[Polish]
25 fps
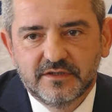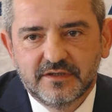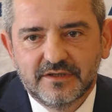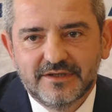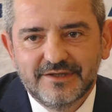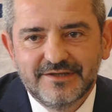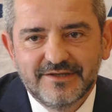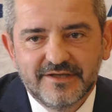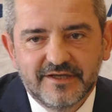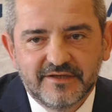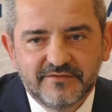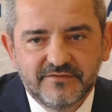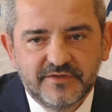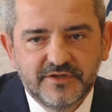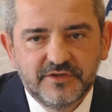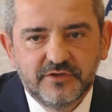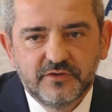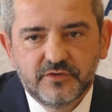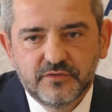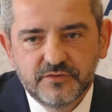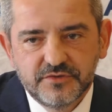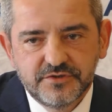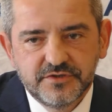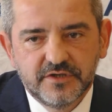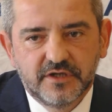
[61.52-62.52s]
e, nawet
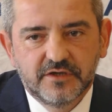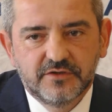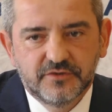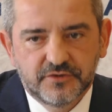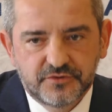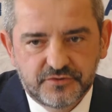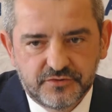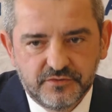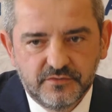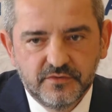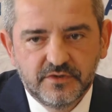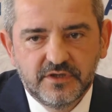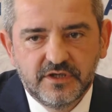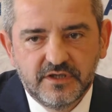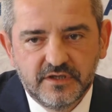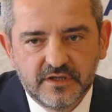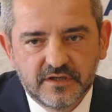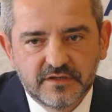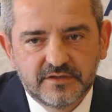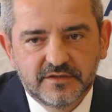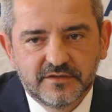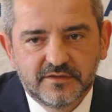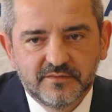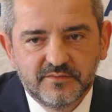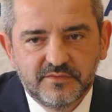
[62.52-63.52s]
różne koszulki na
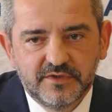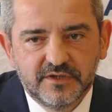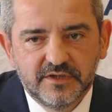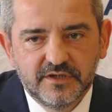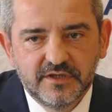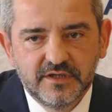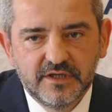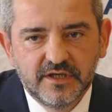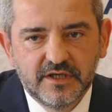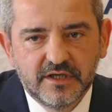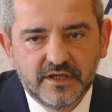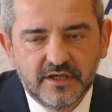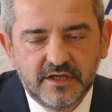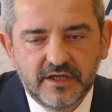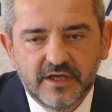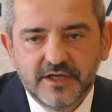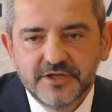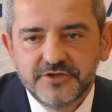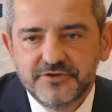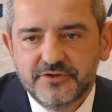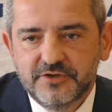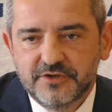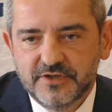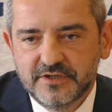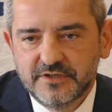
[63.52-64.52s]
sobie,
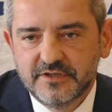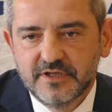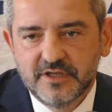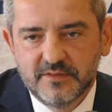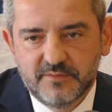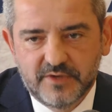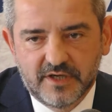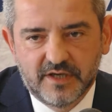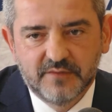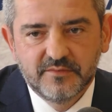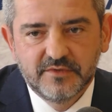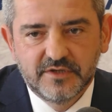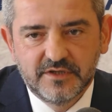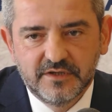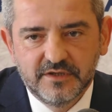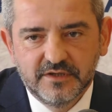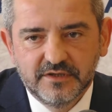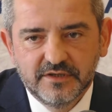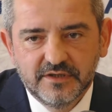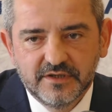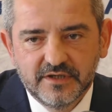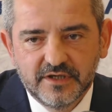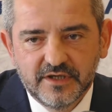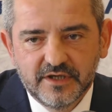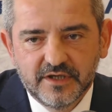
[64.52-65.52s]
grać do jednej bramki.
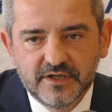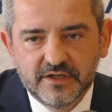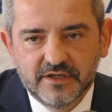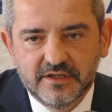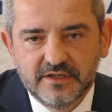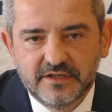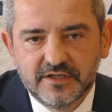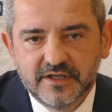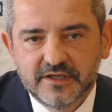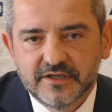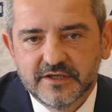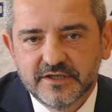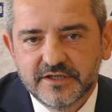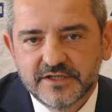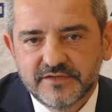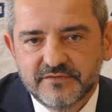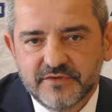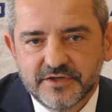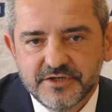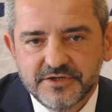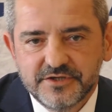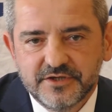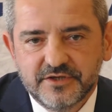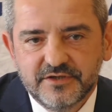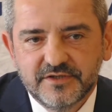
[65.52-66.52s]
I taka jest
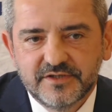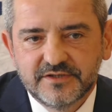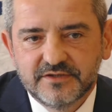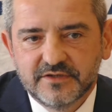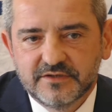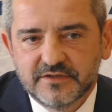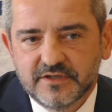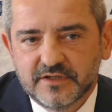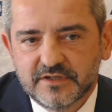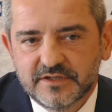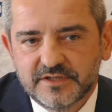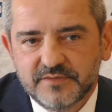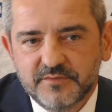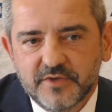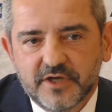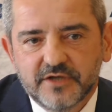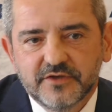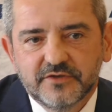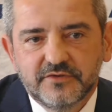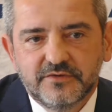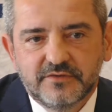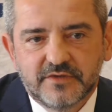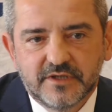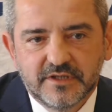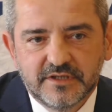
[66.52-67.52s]
właśnie istota zmian,
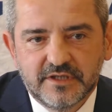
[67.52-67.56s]
które